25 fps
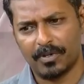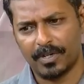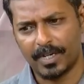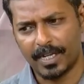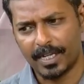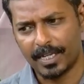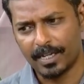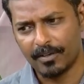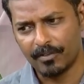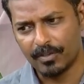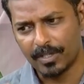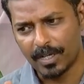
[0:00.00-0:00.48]
வரும்
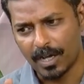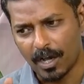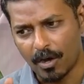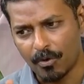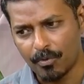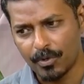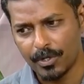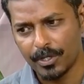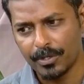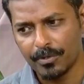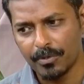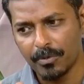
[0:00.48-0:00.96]
நீங்கள் வந்து
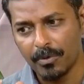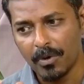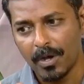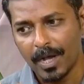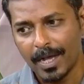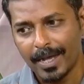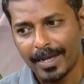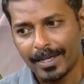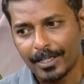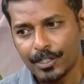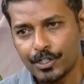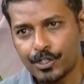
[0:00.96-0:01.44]
ஹவு டு யூ
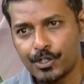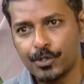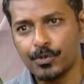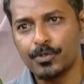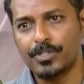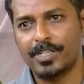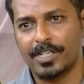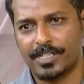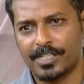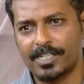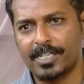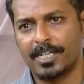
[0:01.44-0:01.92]

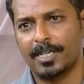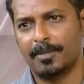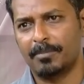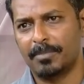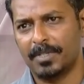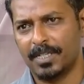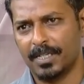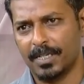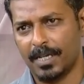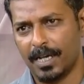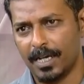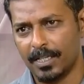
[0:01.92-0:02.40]
சூஸ் அ
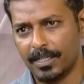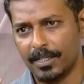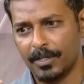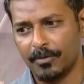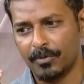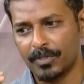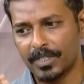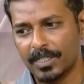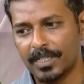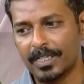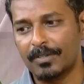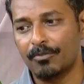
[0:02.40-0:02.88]
ஸ்கிரிப்ட் அதை
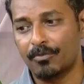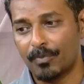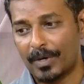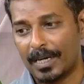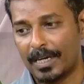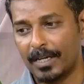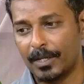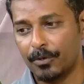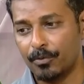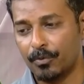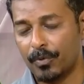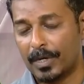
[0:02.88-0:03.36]
வந்து
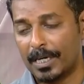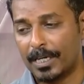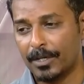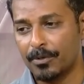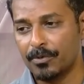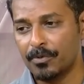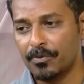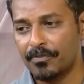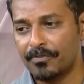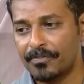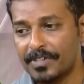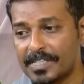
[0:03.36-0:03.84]
வில்லி வில்லி
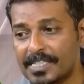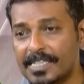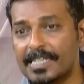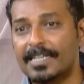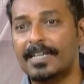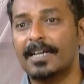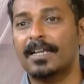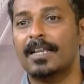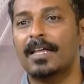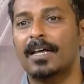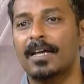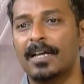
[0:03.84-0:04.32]

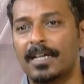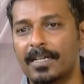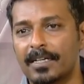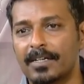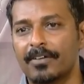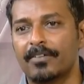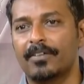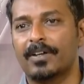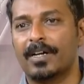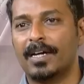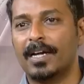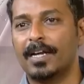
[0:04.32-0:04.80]
ஃபிசிக்கலாக
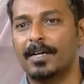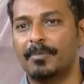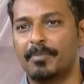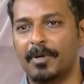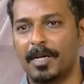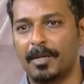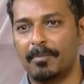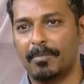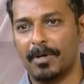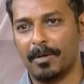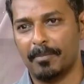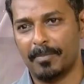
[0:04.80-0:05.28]
ரிலேட்
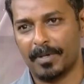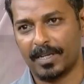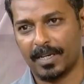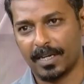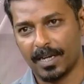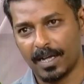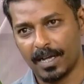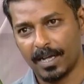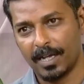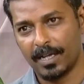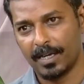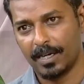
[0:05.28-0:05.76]
பண்ணி
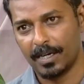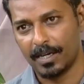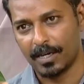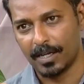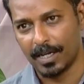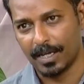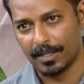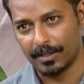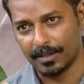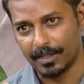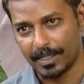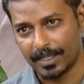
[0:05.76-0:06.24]
பார்ப்பீங்களா
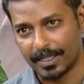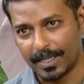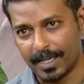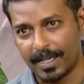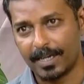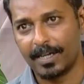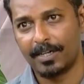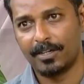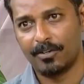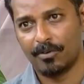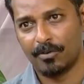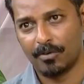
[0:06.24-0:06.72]
இல்லடா அந்த
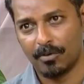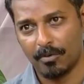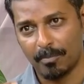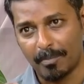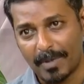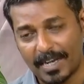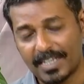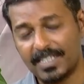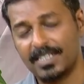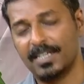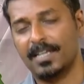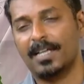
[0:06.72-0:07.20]
கேரக்டருக்கும்
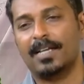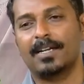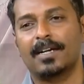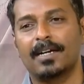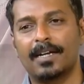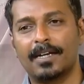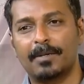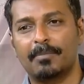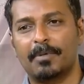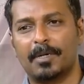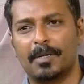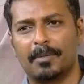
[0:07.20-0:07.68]
மென்டலாக ரிலேட்